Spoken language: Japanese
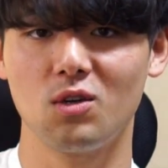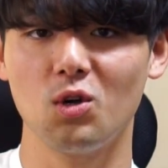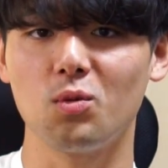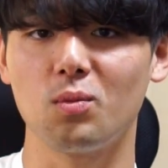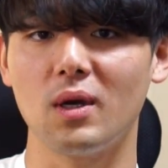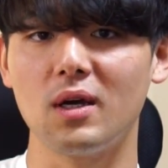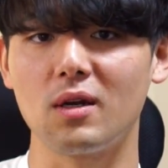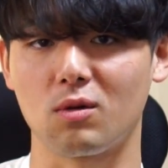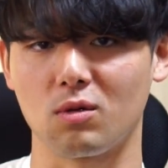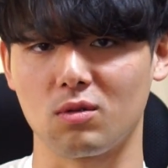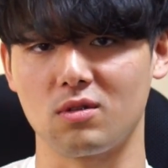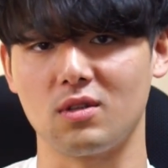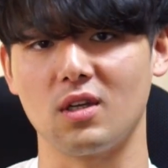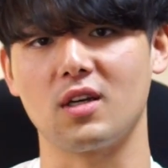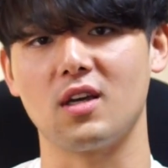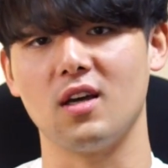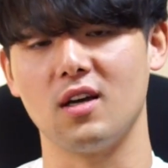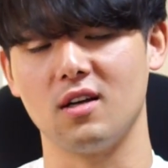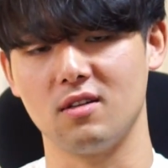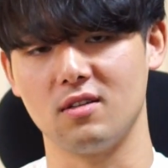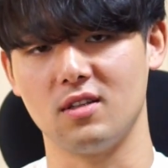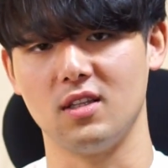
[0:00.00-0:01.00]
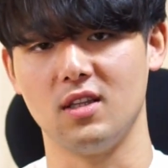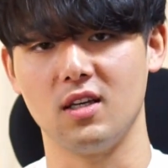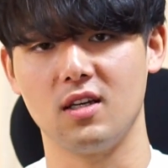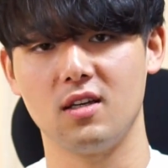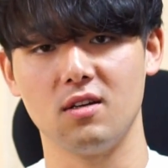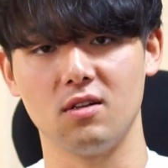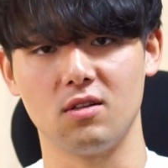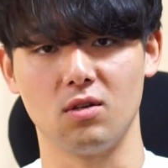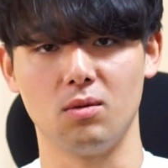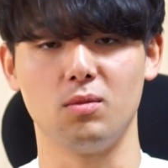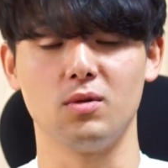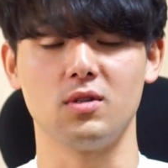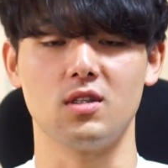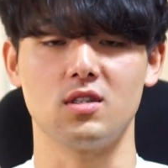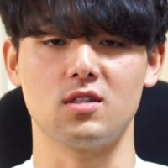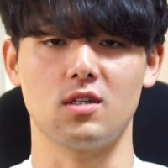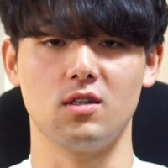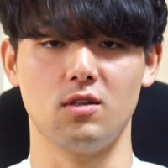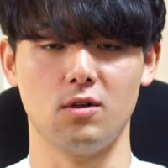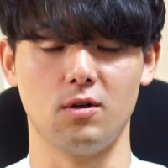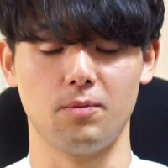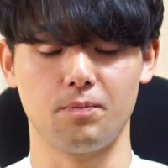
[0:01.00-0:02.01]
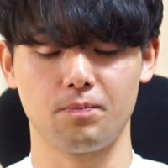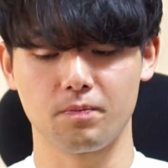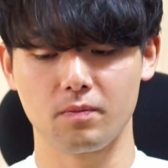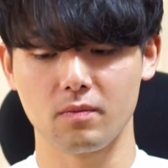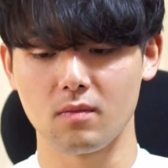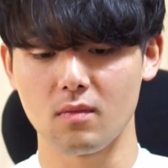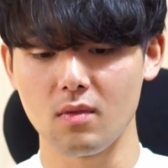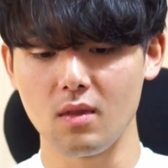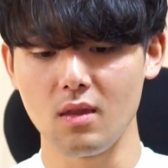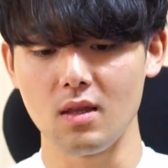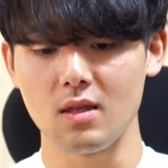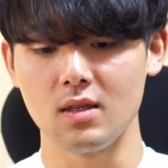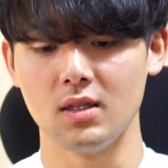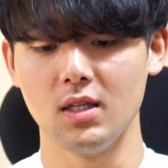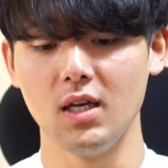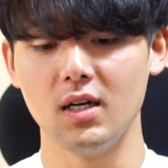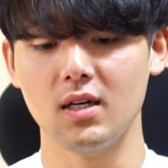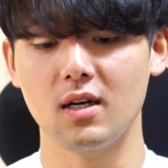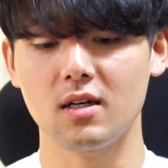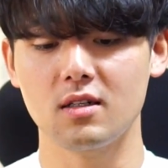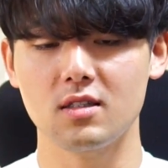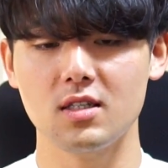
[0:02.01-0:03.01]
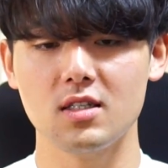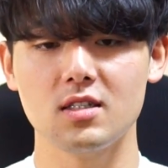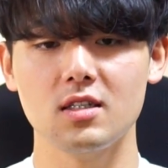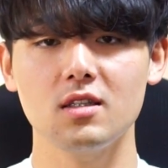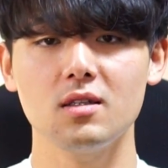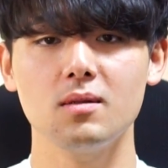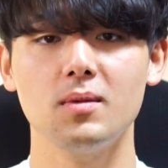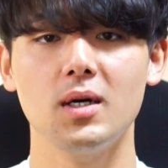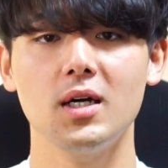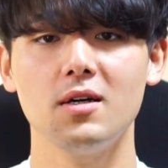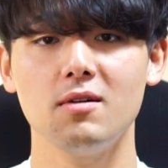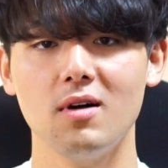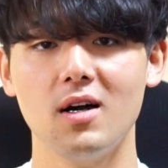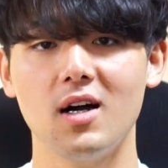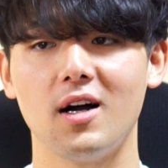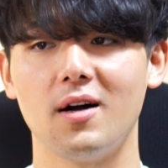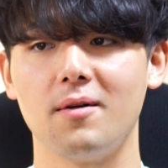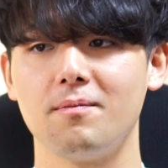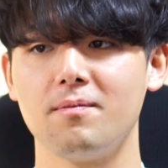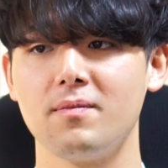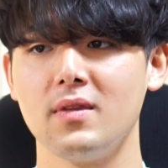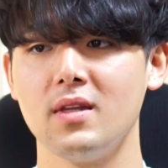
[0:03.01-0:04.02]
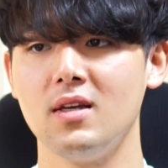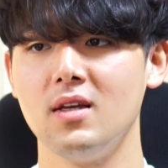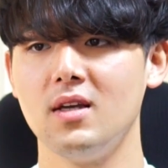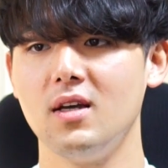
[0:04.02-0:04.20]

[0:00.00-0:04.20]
興味あることだけやるってできると思うんですけどただ学生さんの場合は